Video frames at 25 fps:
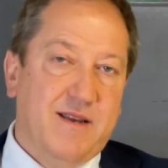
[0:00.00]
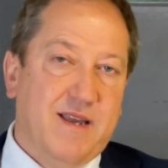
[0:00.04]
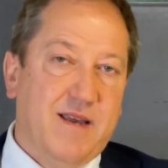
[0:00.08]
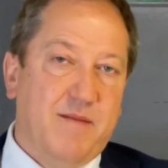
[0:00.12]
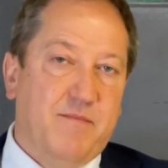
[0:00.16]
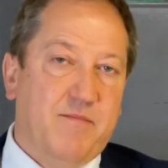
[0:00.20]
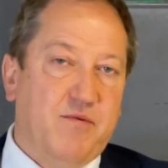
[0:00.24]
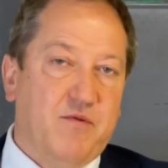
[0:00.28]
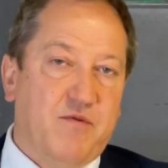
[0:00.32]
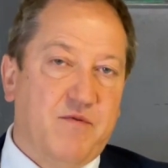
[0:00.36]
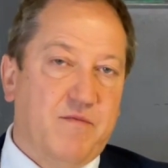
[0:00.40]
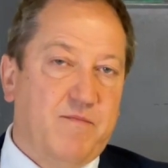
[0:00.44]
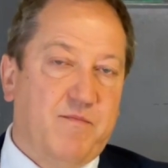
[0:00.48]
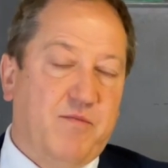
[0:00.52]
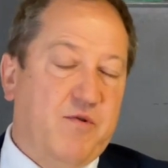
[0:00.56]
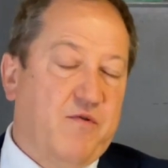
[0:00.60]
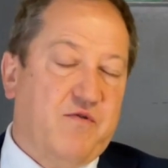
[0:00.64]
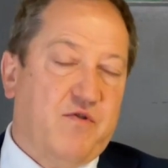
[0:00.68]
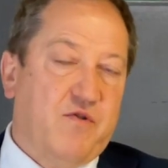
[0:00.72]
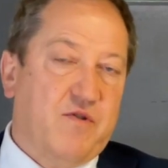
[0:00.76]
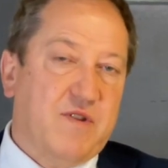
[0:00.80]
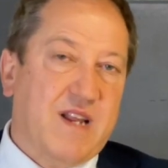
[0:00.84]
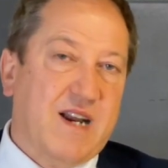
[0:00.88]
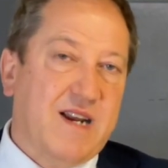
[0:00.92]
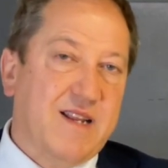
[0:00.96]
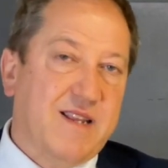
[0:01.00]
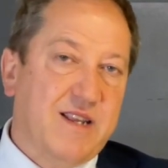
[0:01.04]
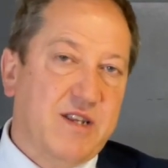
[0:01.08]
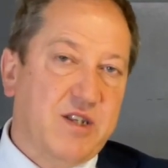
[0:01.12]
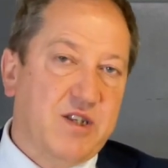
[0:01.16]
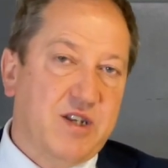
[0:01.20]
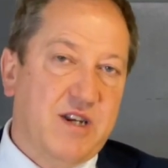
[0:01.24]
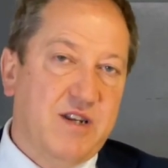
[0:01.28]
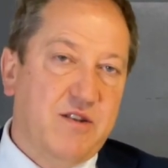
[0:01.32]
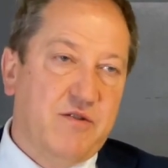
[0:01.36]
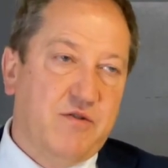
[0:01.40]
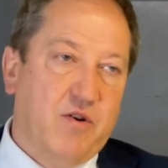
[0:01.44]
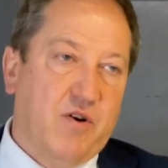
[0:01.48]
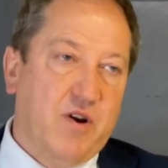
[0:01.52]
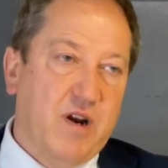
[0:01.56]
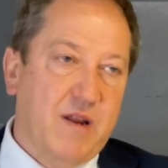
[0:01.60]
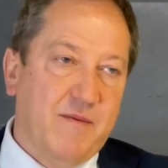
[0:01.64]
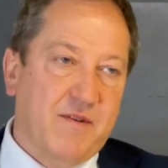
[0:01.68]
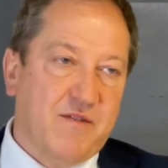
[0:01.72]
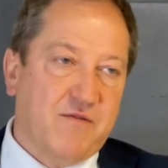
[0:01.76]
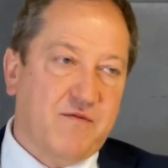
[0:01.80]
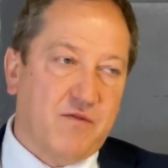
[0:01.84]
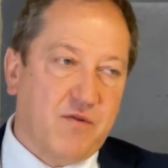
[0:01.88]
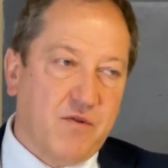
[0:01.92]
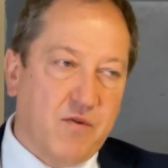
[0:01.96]
che po possono dare dei genitori,
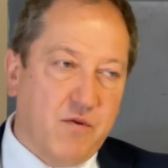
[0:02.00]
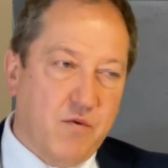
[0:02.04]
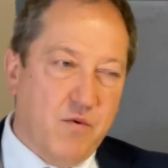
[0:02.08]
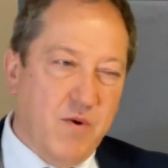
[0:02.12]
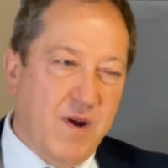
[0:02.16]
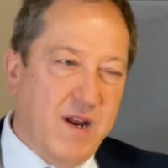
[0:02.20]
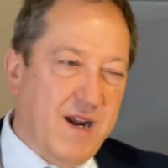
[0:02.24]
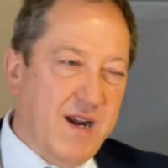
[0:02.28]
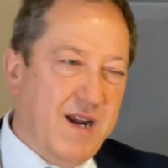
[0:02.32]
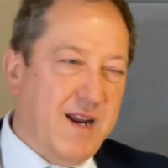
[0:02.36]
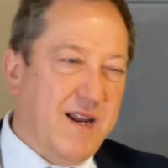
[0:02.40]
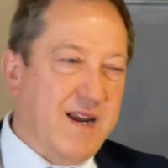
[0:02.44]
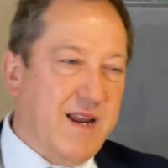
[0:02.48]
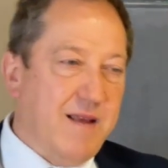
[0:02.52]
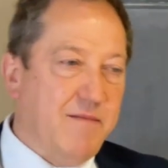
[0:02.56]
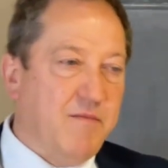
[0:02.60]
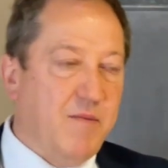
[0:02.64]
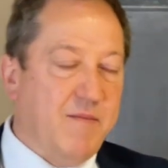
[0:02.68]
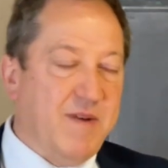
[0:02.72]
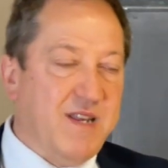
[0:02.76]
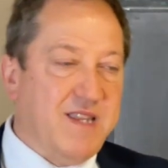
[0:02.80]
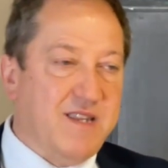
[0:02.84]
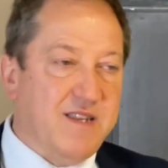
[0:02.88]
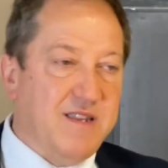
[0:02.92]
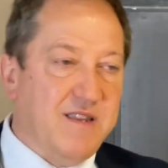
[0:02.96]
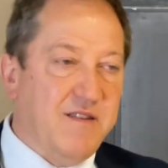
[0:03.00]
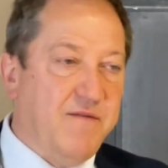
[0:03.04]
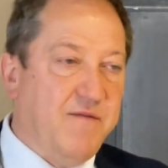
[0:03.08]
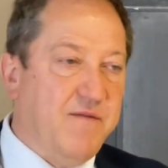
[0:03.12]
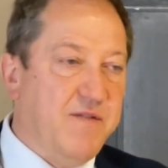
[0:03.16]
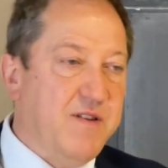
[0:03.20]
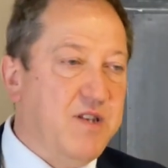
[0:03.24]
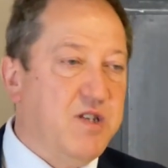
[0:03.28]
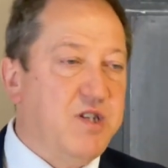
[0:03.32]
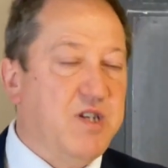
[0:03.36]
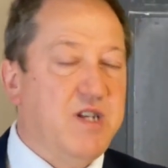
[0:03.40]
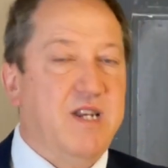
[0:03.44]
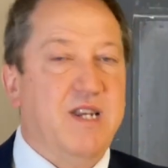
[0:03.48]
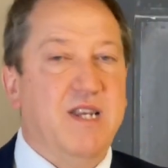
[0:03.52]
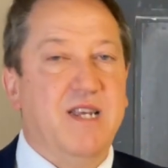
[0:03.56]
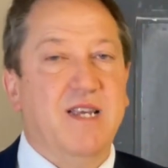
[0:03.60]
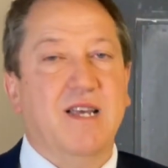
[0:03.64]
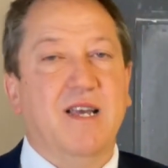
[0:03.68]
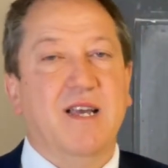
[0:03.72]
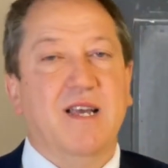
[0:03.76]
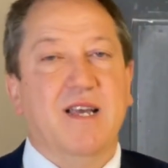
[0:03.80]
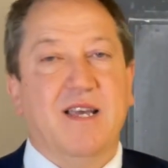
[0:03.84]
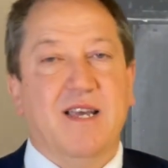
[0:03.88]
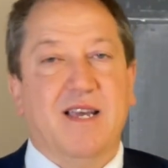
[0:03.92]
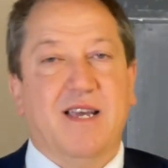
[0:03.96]
ma sono quelle nei momenti difficili
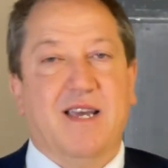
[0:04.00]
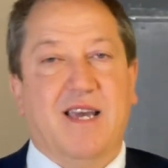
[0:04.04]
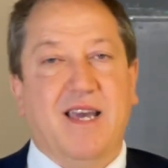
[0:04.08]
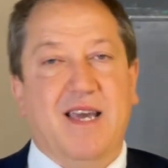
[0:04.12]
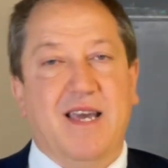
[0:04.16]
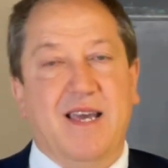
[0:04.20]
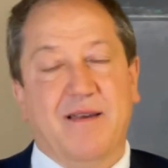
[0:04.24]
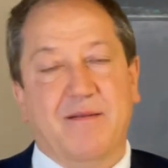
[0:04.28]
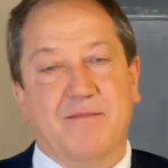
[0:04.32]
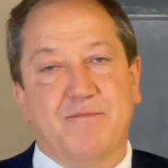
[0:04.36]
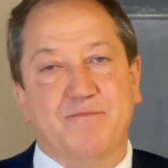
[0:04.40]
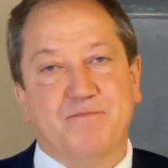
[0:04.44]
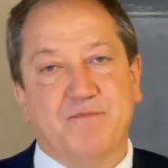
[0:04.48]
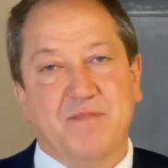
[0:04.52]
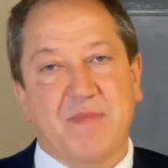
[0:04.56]
che